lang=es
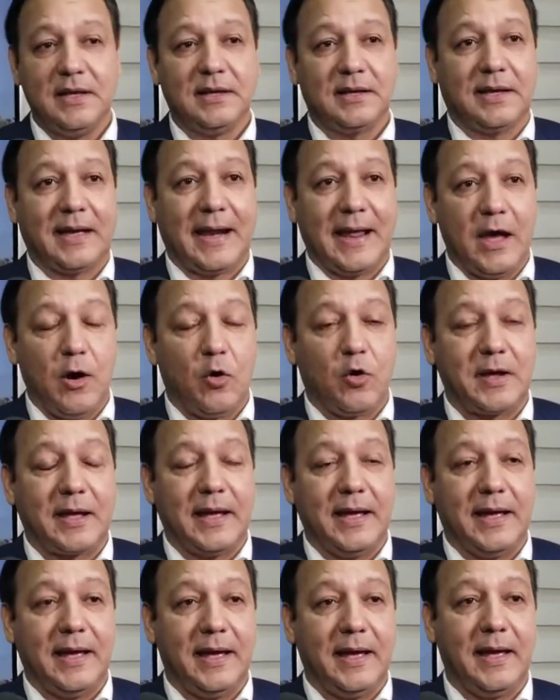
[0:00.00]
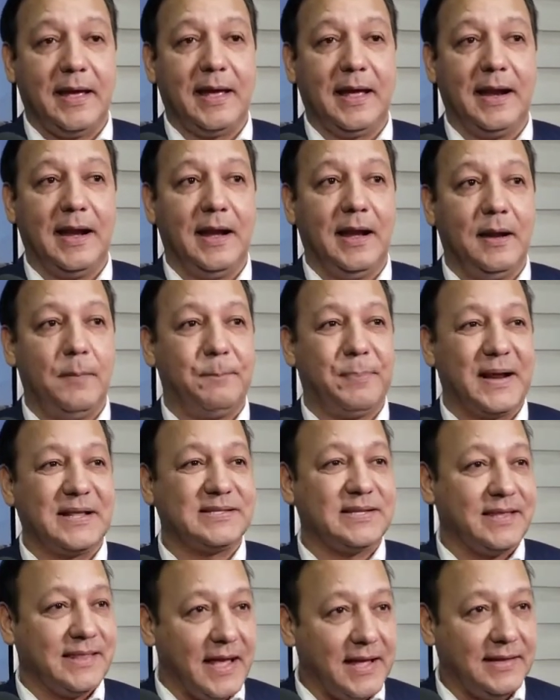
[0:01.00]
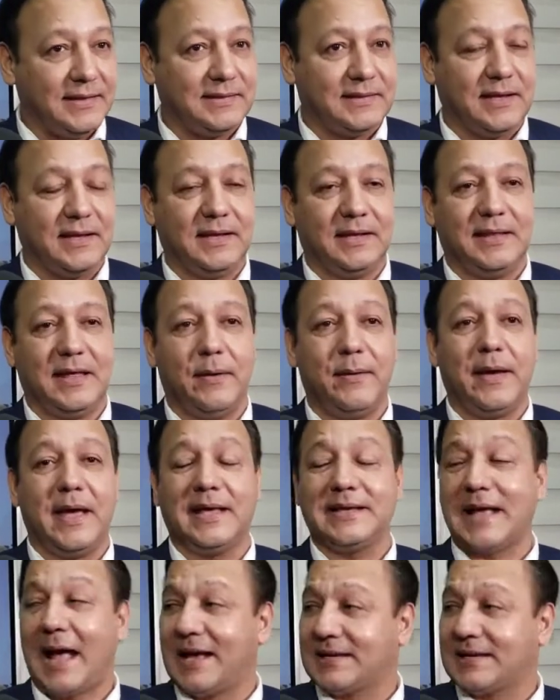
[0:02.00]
Creo que el presidente debe